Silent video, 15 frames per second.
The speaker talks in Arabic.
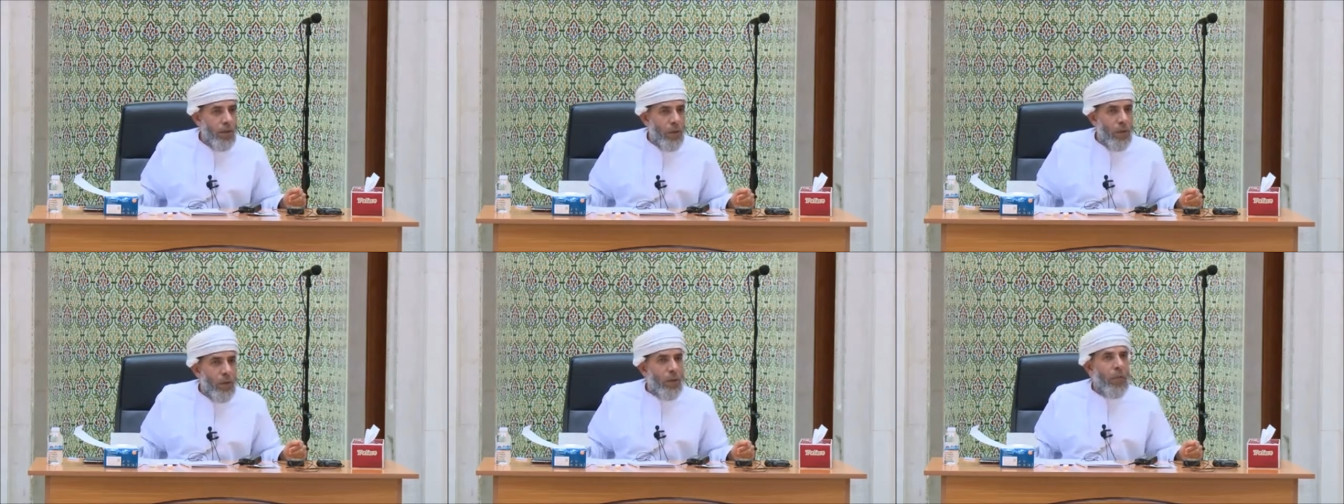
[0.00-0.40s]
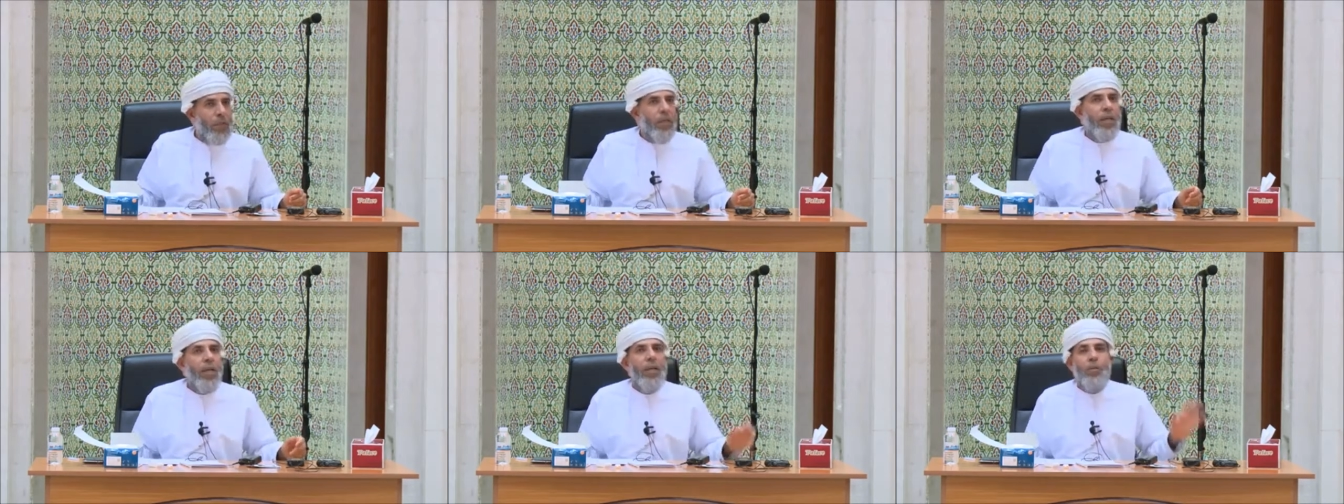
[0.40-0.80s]

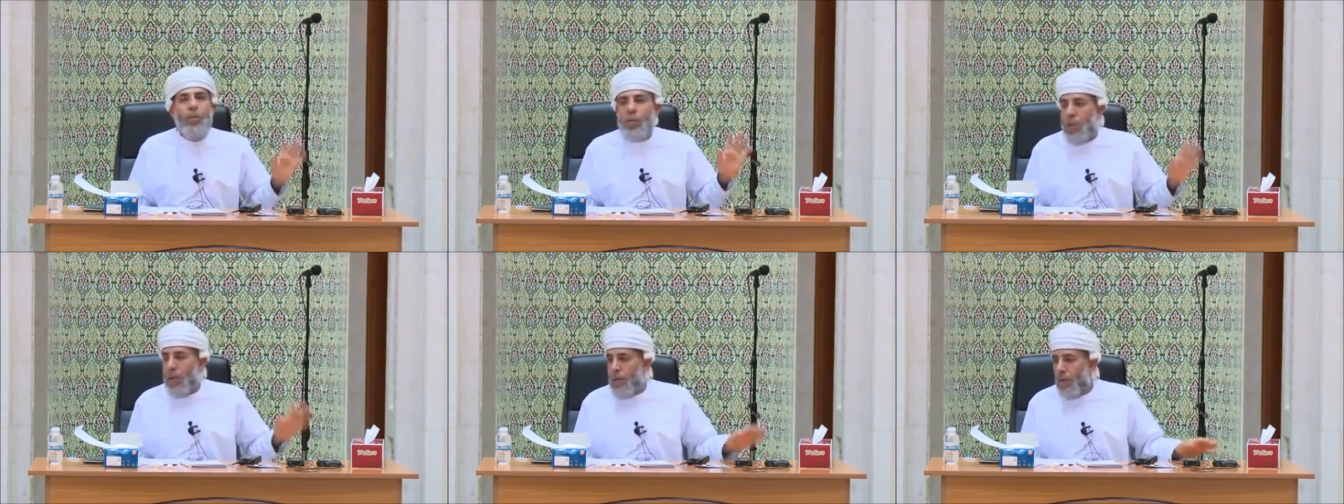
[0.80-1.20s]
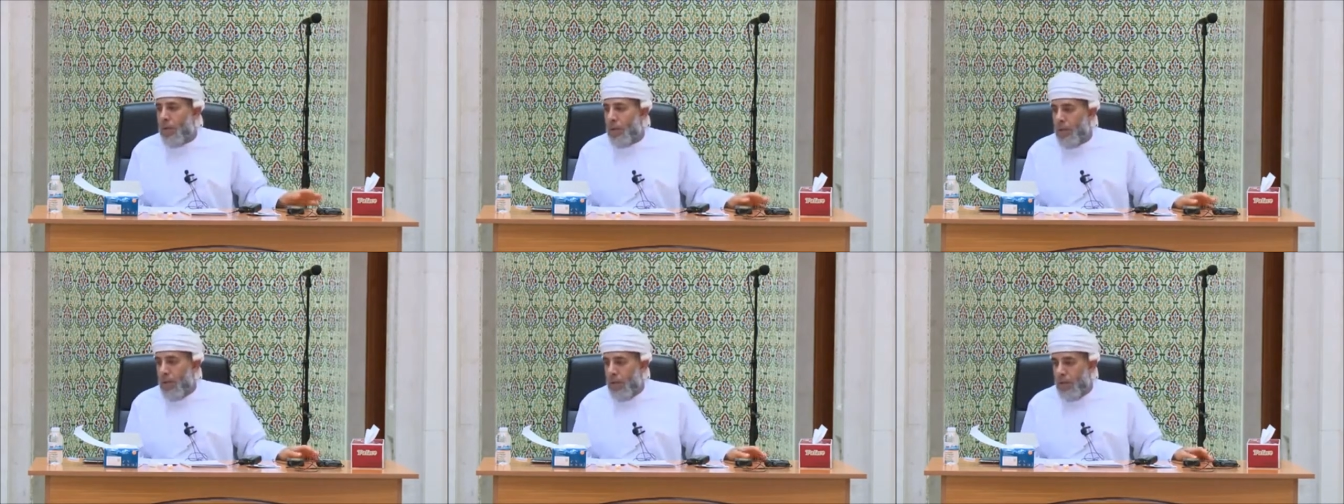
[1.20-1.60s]
وجدتها غير مصابه
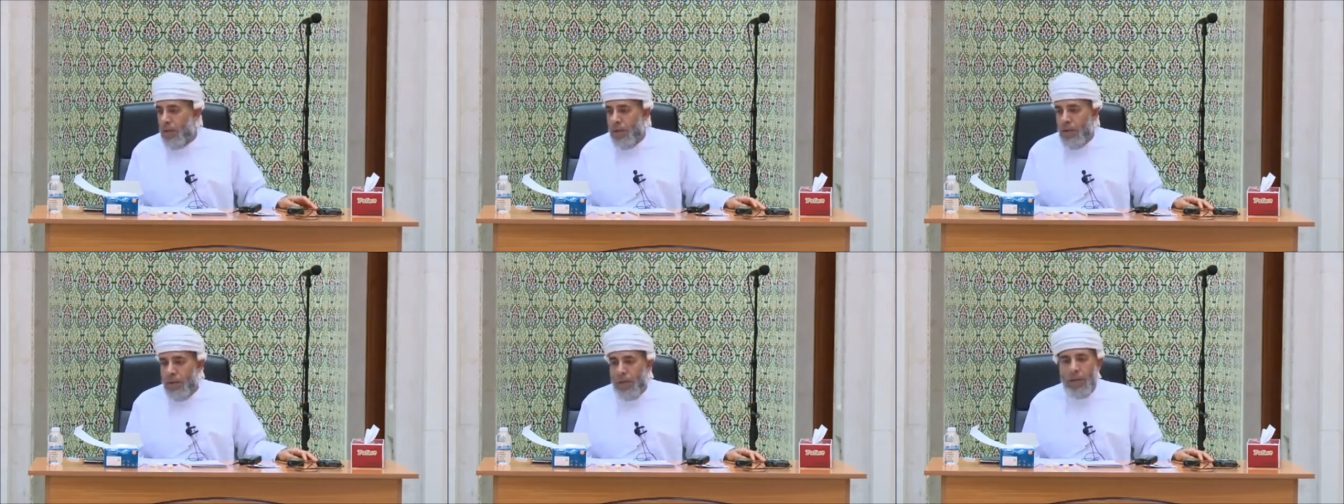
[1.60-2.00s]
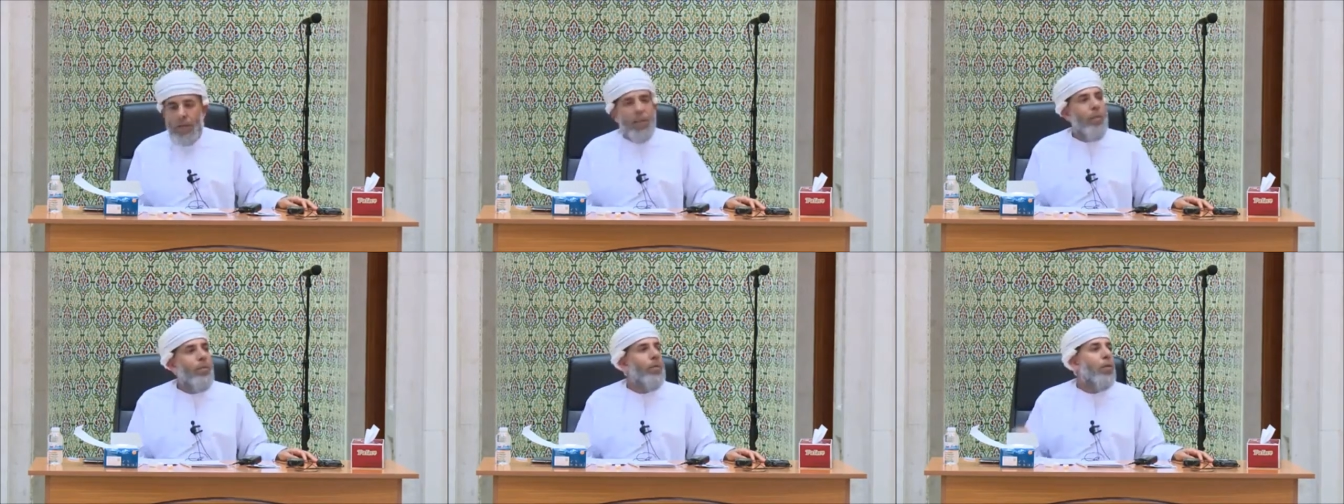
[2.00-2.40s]
قلت
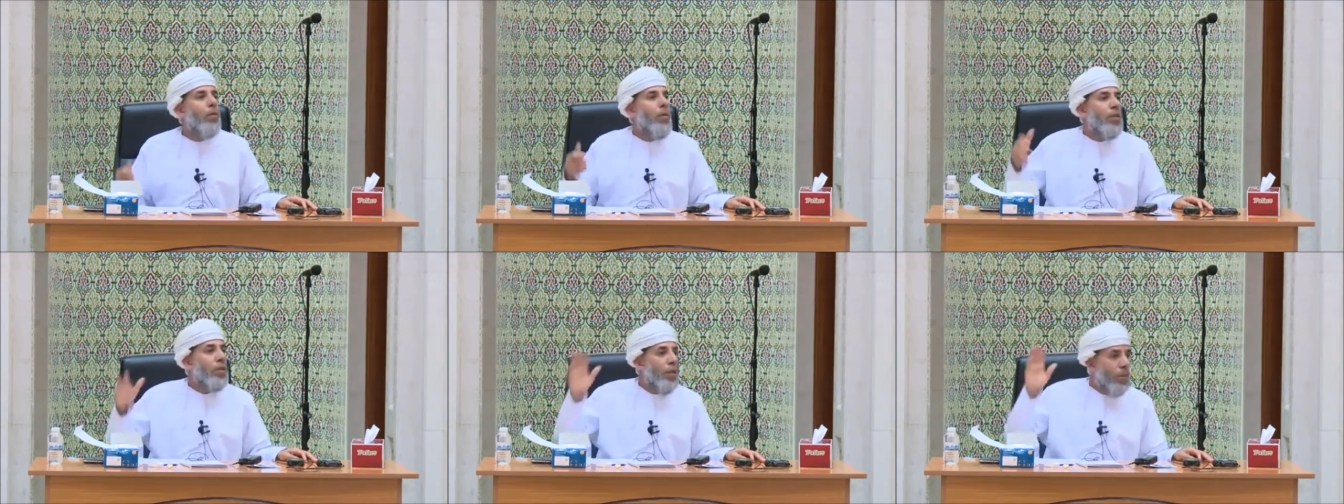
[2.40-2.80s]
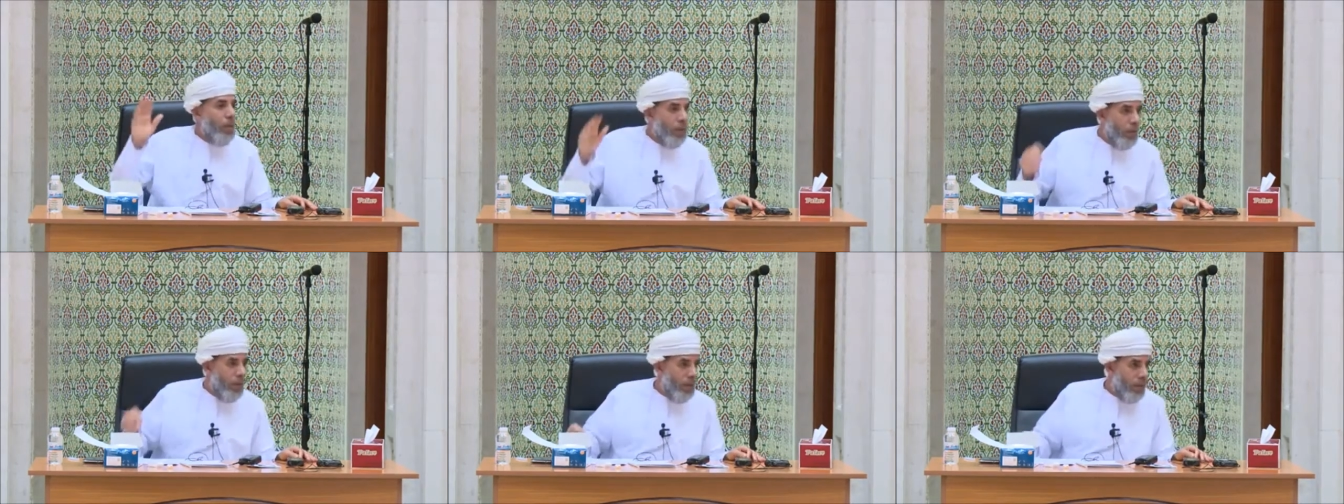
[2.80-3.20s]
يا بنت روحي تزوجي